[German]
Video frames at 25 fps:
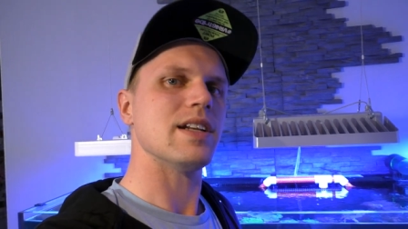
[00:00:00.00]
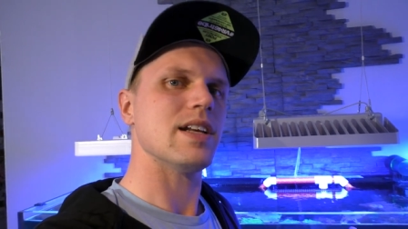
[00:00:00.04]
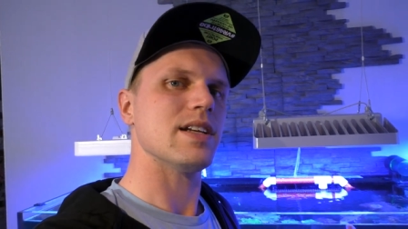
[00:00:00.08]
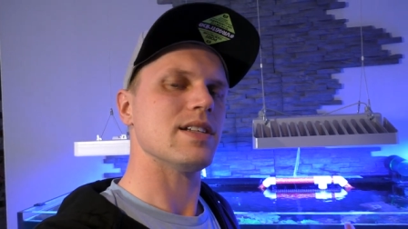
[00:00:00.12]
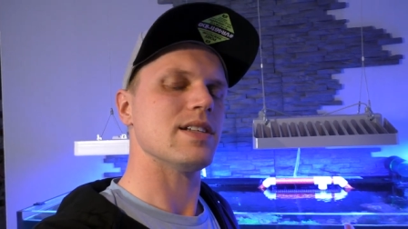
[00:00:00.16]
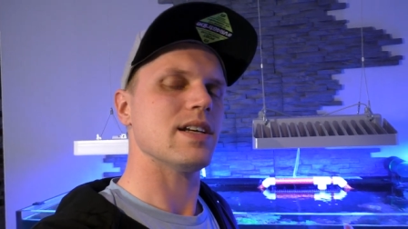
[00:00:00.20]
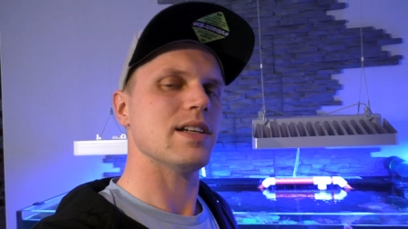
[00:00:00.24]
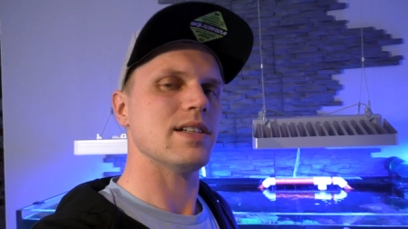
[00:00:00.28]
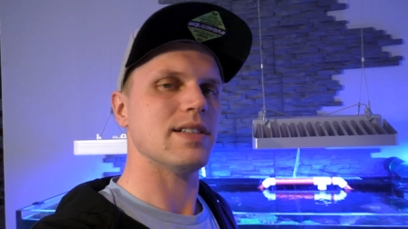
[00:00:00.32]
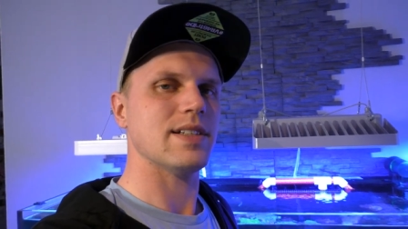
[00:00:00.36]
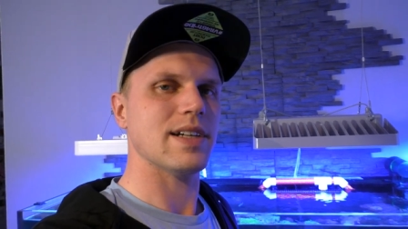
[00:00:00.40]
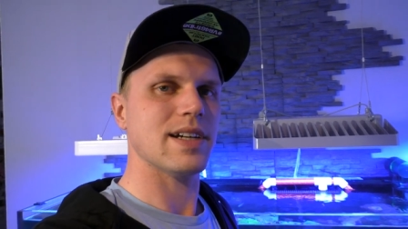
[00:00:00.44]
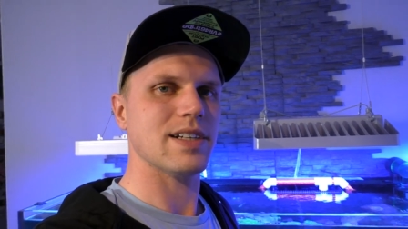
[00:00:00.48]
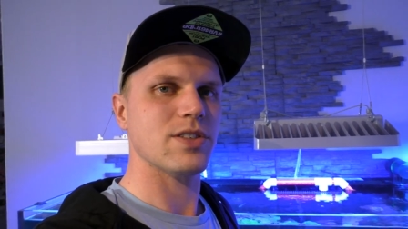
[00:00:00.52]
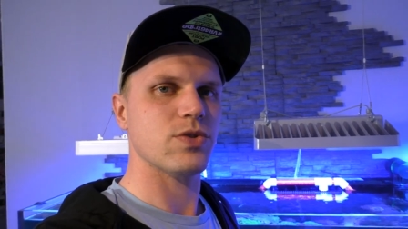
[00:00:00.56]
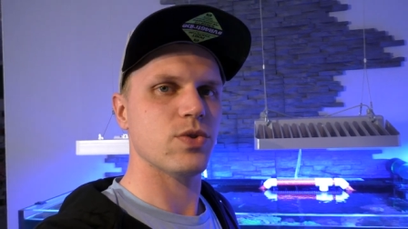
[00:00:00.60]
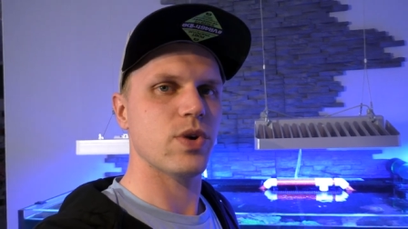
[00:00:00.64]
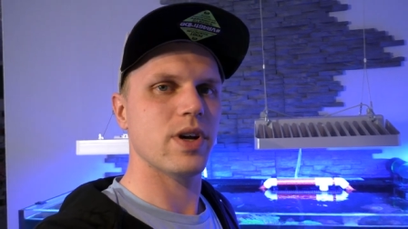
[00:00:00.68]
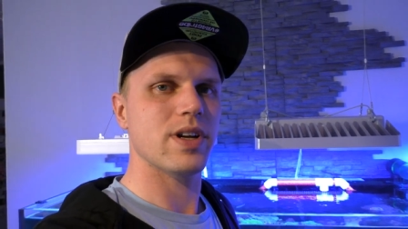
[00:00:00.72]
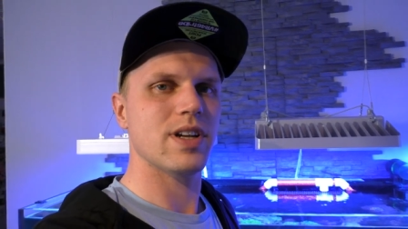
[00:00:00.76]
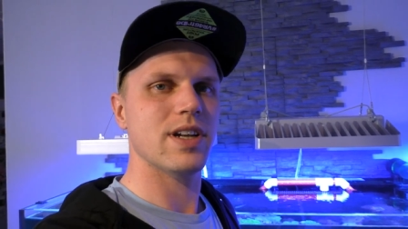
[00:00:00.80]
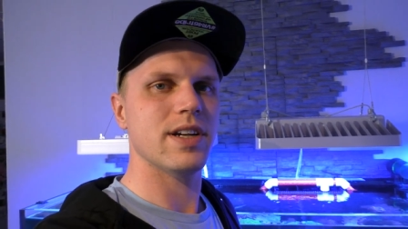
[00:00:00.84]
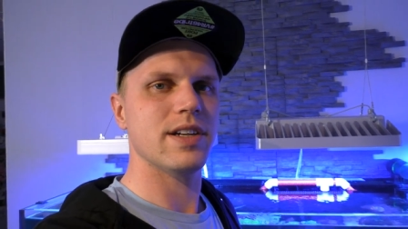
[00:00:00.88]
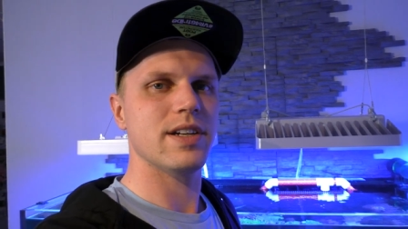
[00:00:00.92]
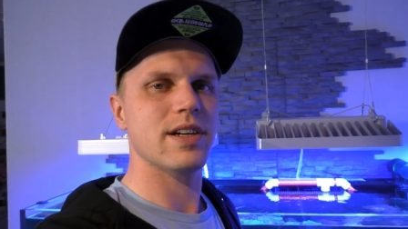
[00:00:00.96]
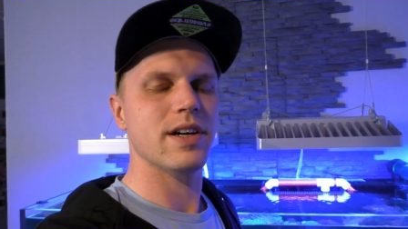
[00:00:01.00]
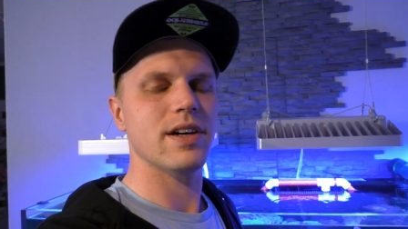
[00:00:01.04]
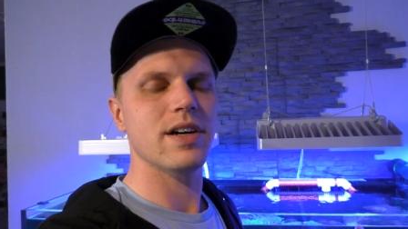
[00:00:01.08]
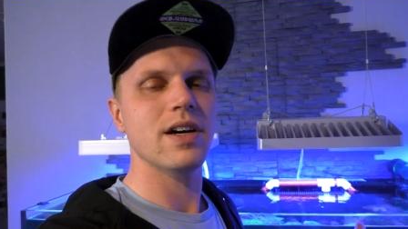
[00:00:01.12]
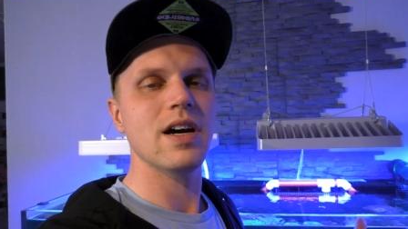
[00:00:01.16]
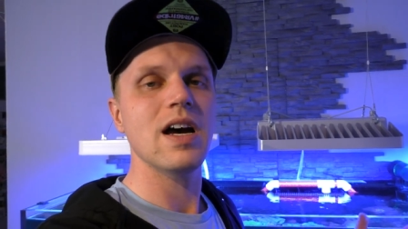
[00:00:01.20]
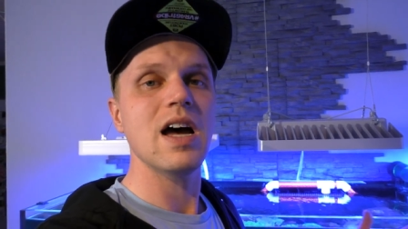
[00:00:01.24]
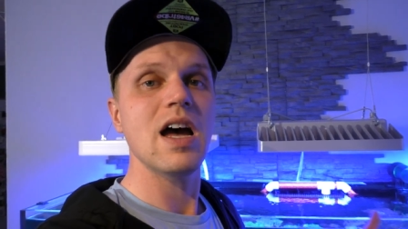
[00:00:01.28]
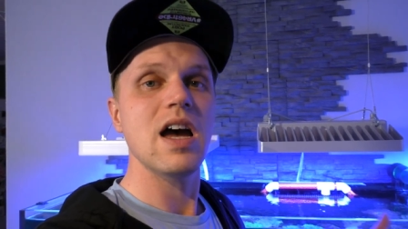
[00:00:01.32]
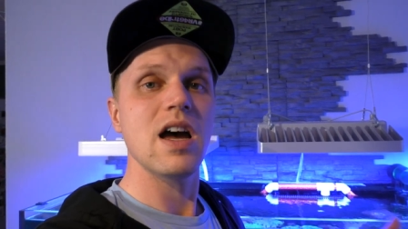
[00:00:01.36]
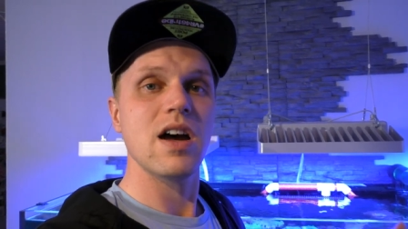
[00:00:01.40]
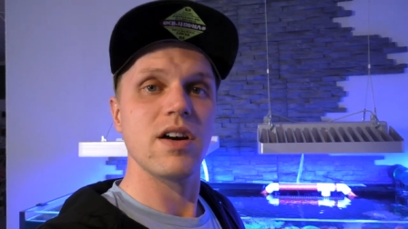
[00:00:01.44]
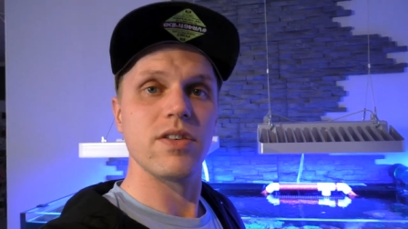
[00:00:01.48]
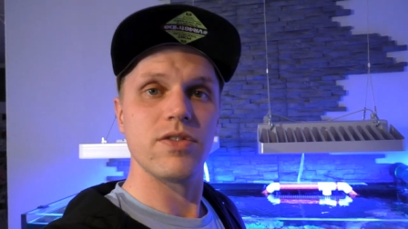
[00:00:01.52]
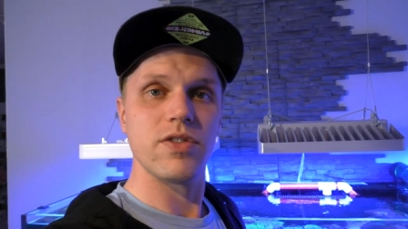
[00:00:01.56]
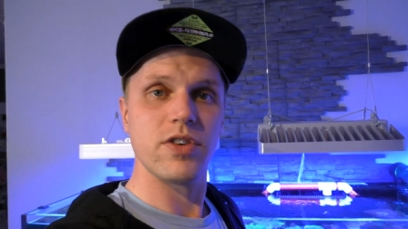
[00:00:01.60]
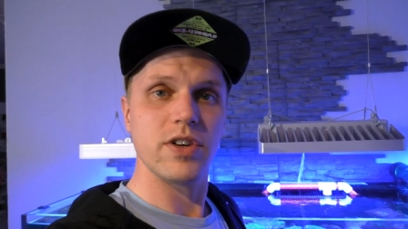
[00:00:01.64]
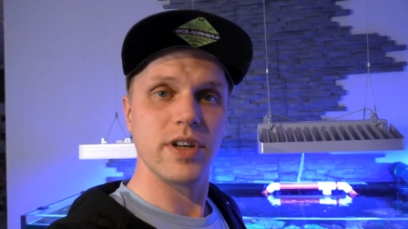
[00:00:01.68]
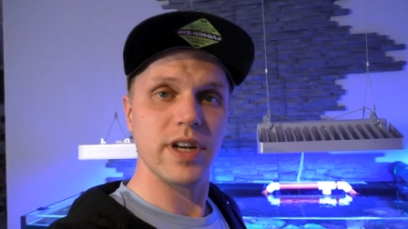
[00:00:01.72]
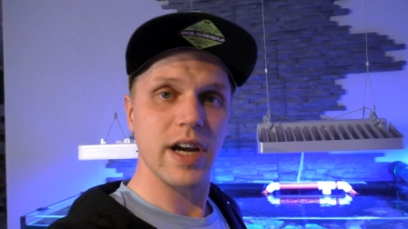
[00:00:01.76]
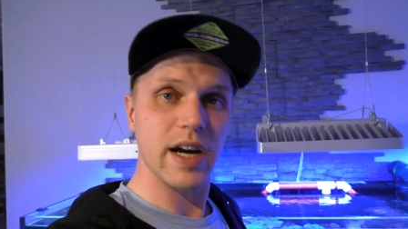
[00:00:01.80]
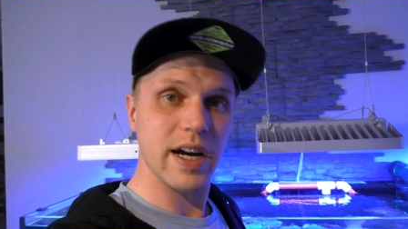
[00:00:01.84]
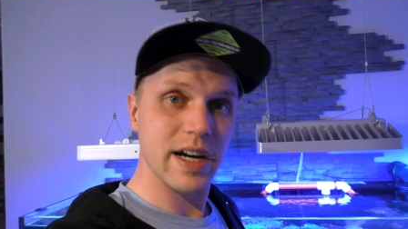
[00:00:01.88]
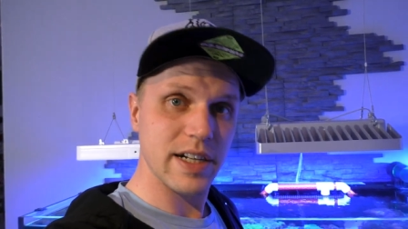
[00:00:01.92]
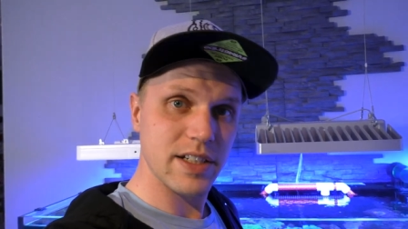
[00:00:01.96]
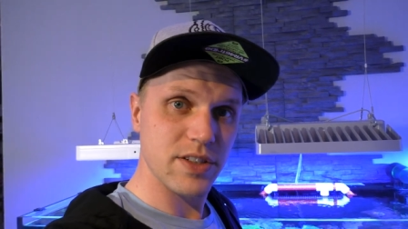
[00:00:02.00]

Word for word: das hat 600 Liter. Für die